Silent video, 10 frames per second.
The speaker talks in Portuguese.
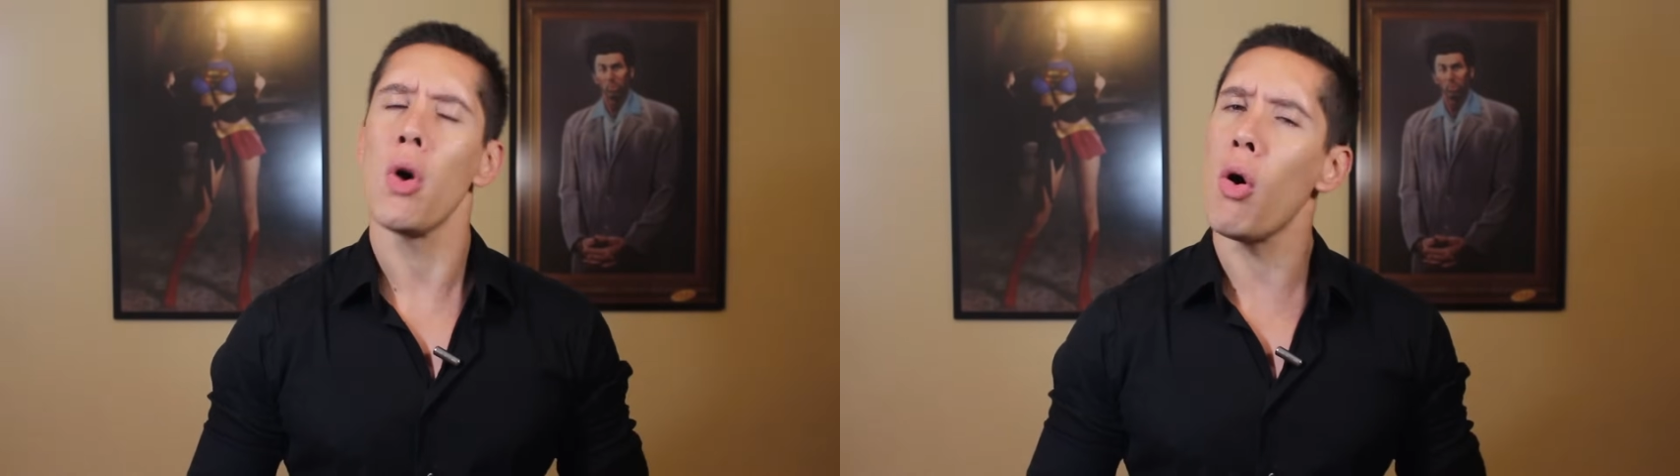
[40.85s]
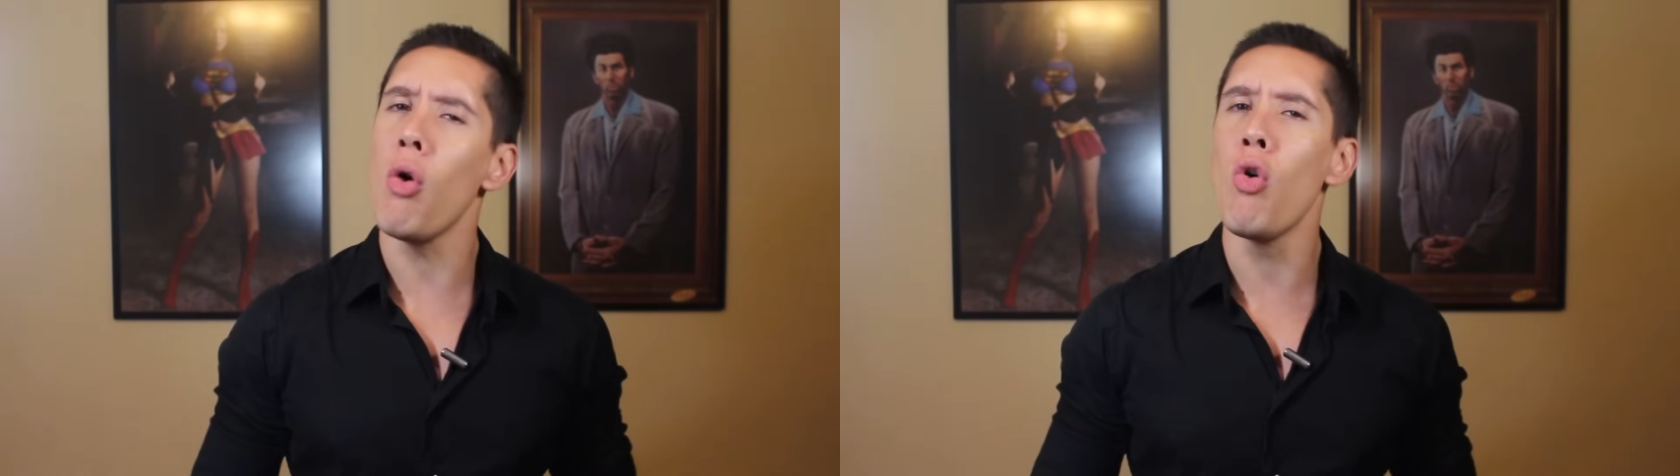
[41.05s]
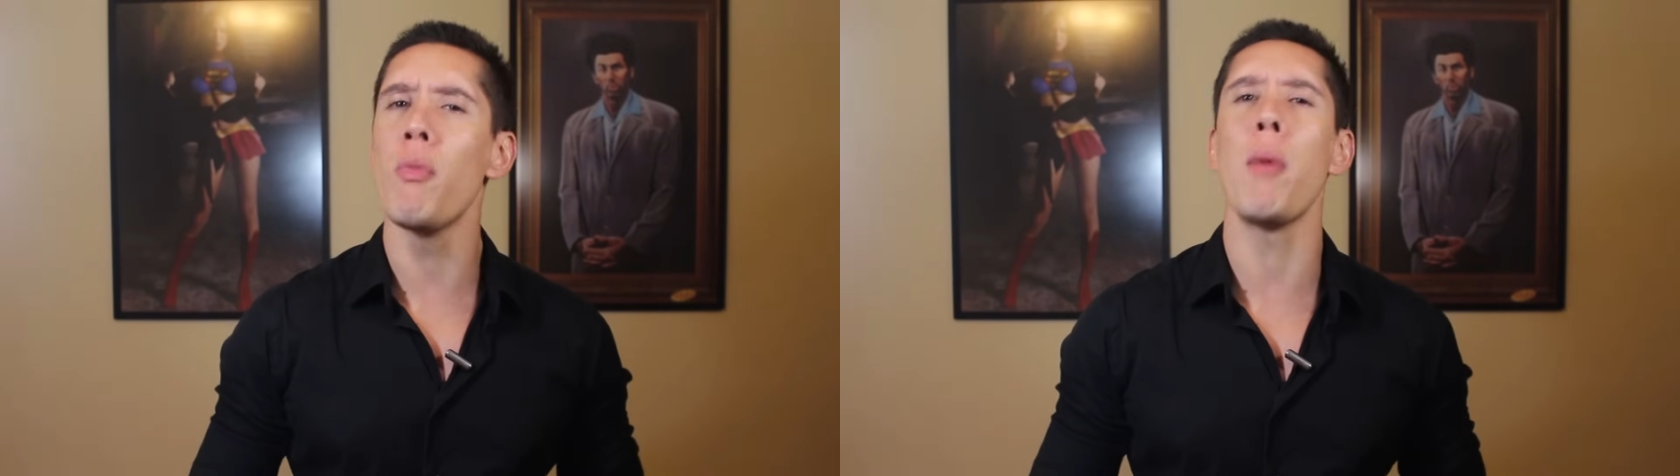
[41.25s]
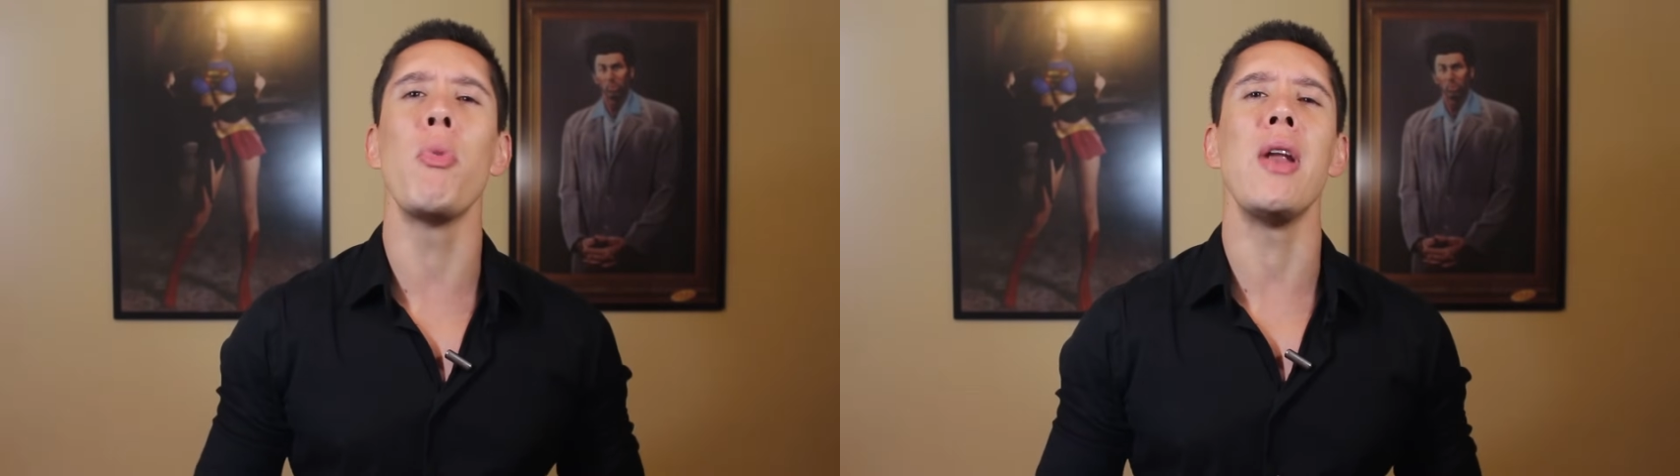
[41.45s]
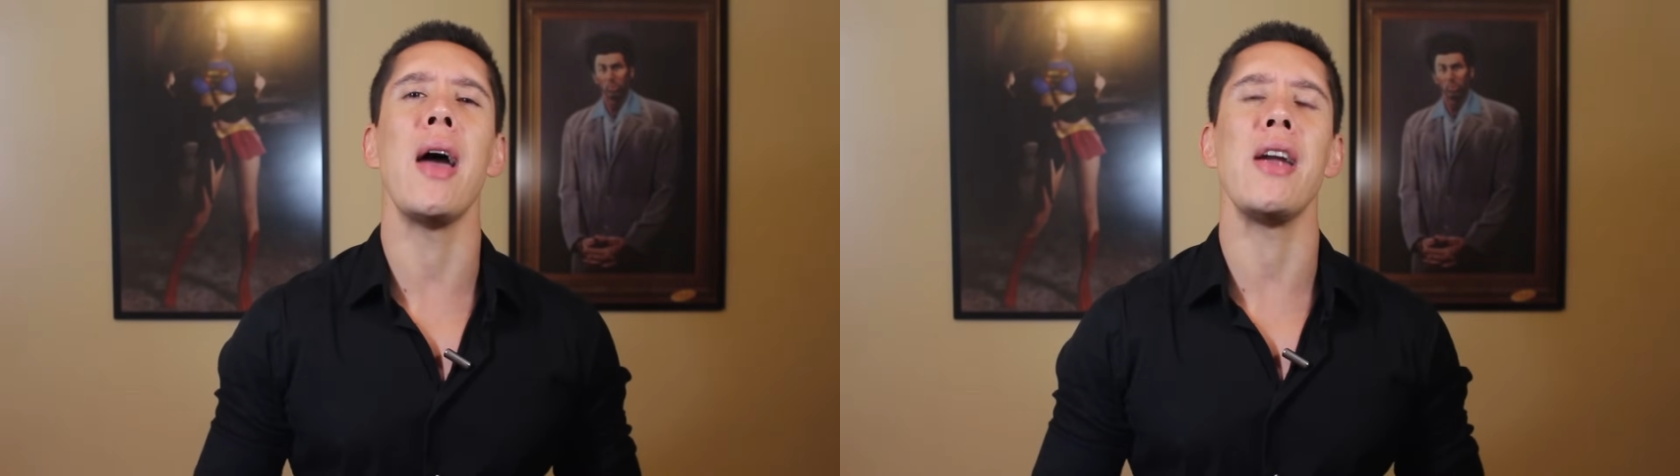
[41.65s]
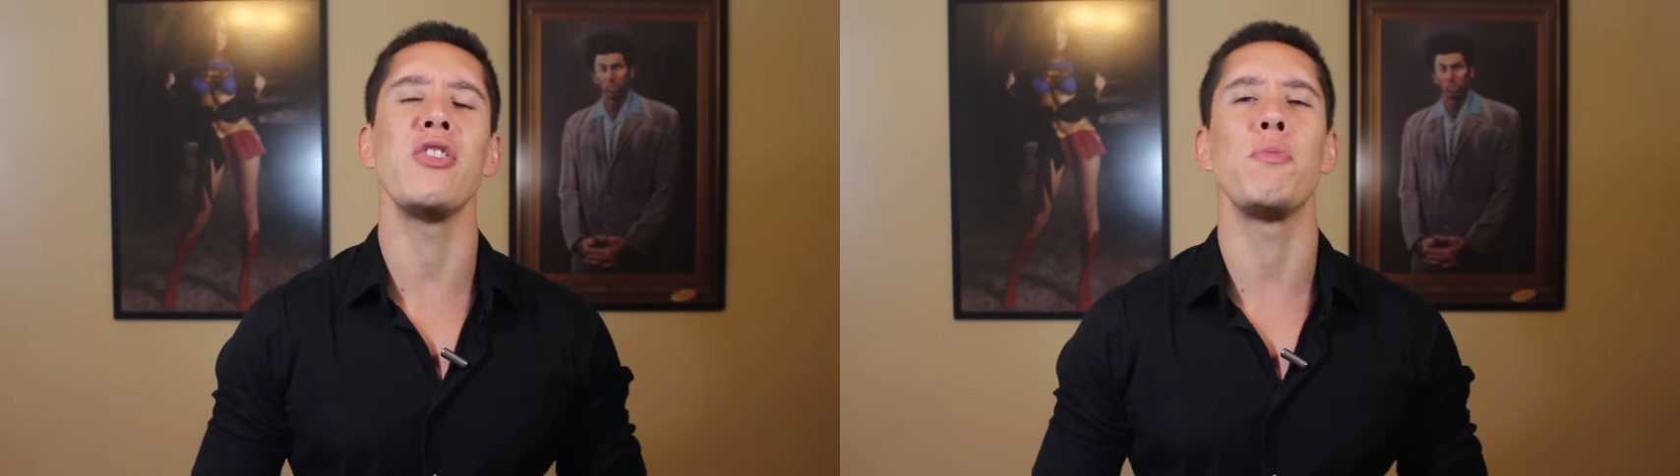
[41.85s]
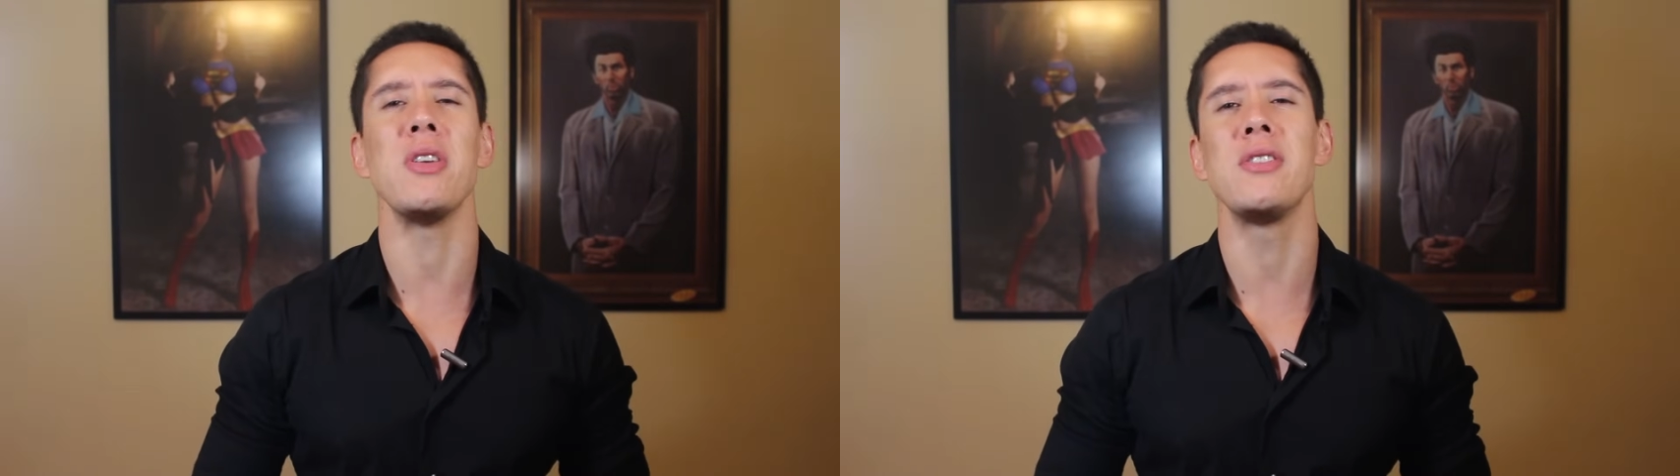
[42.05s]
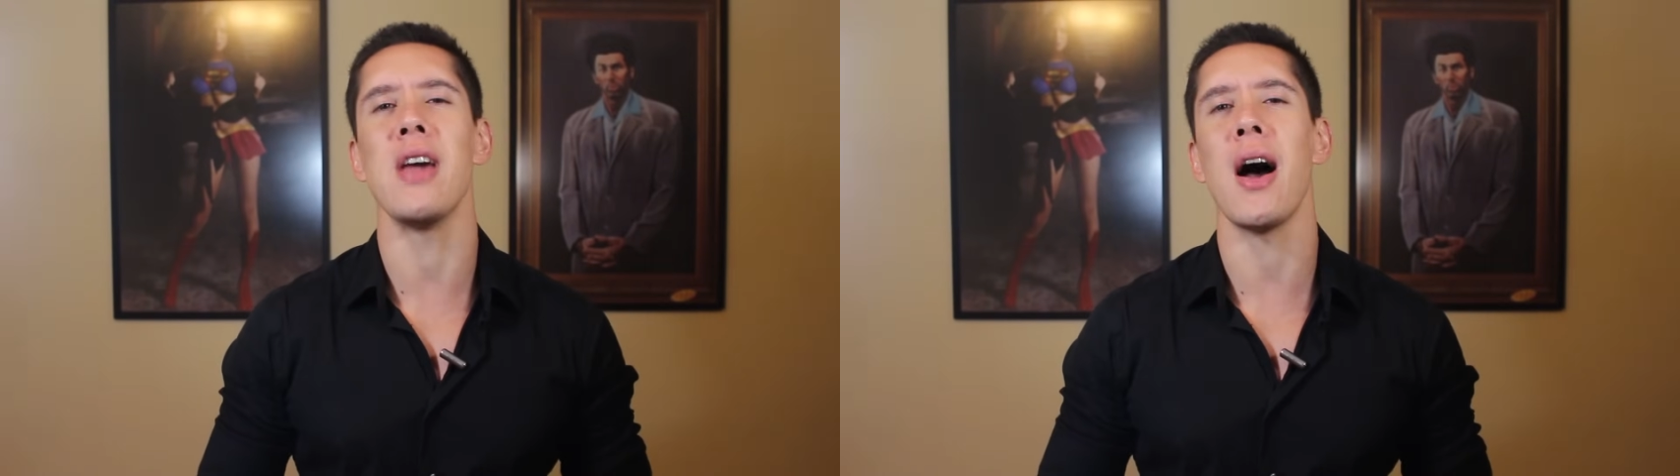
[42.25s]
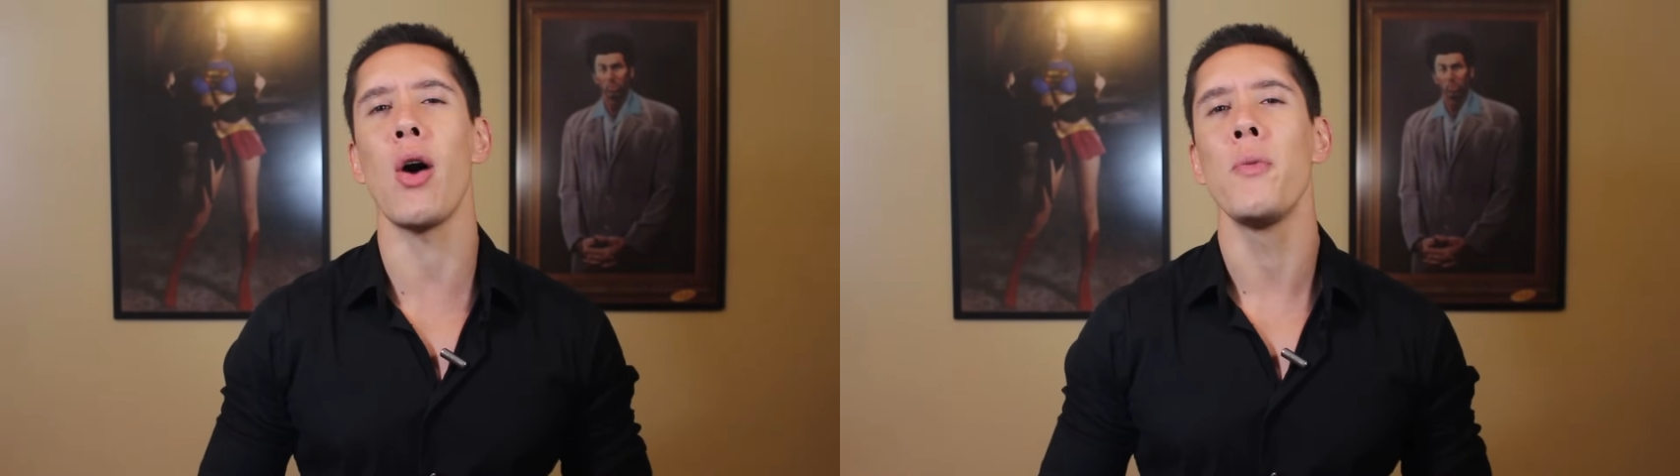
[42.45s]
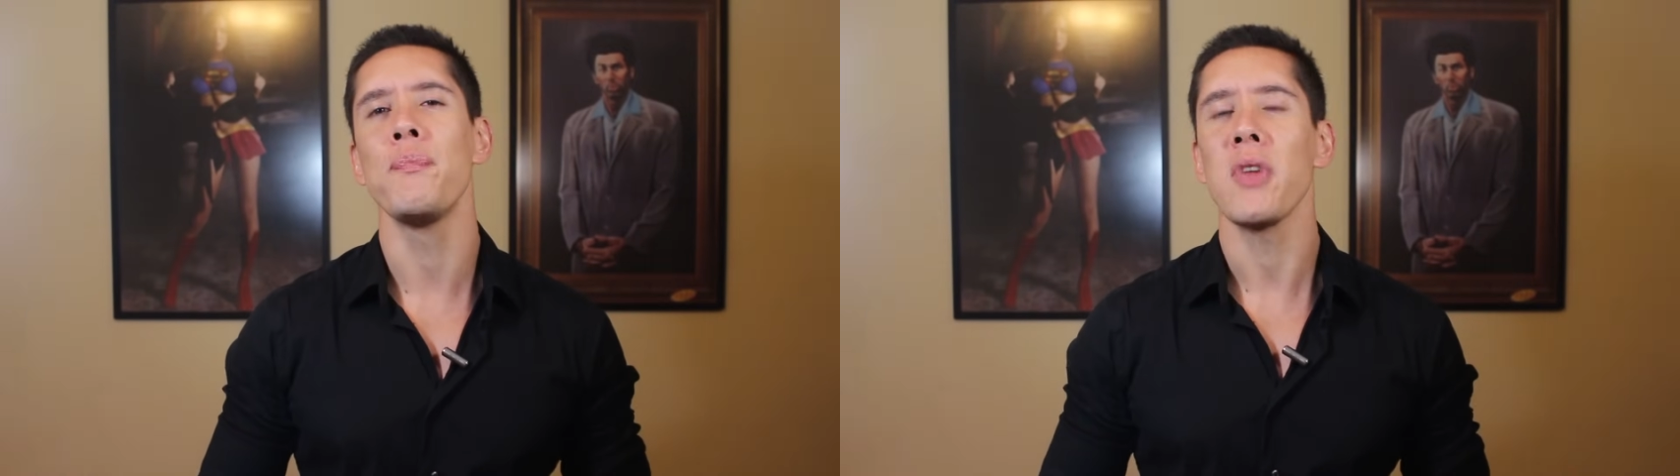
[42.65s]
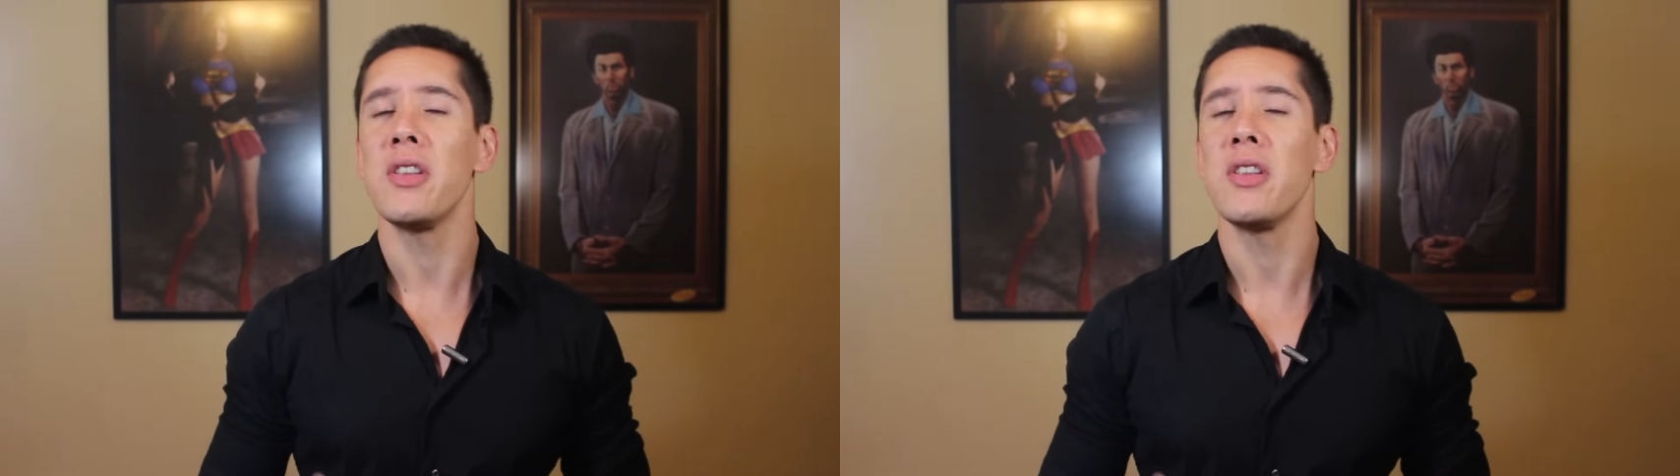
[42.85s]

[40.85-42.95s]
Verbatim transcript: ou uma mulher especial,